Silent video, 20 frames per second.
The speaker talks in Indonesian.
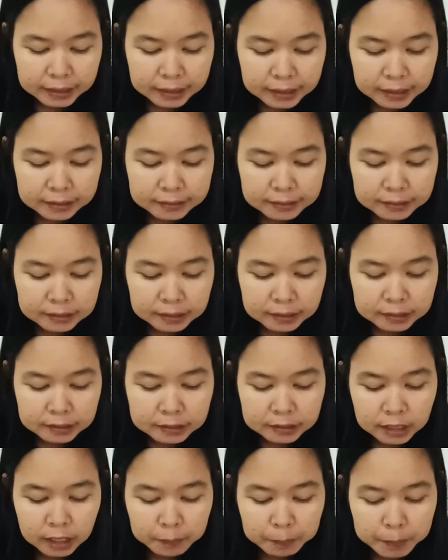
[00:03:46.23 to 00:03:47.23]
ini
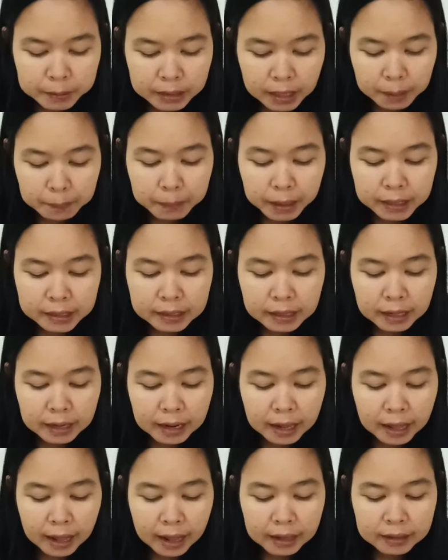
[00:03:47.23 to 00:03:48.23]
cita-cita pertama
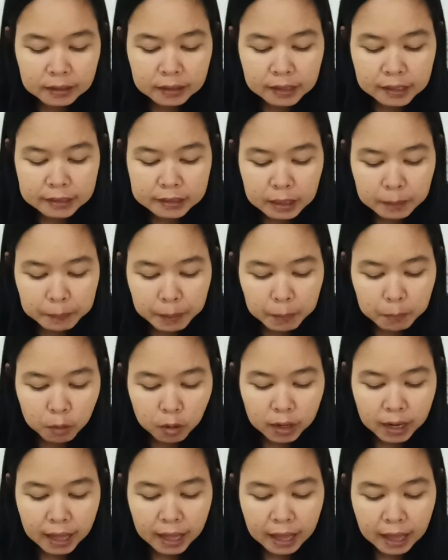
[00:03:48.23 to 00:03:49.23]
ialah atlet sepak
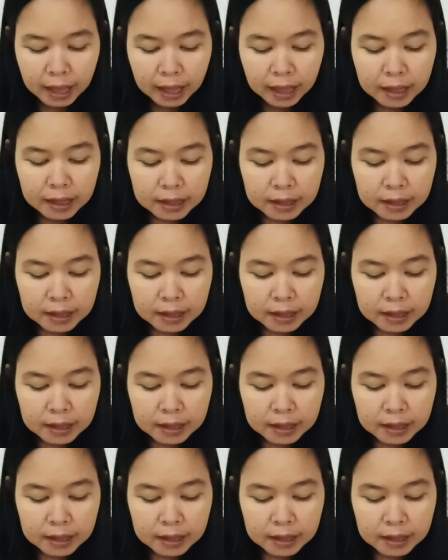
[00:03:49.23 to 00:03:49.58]
bola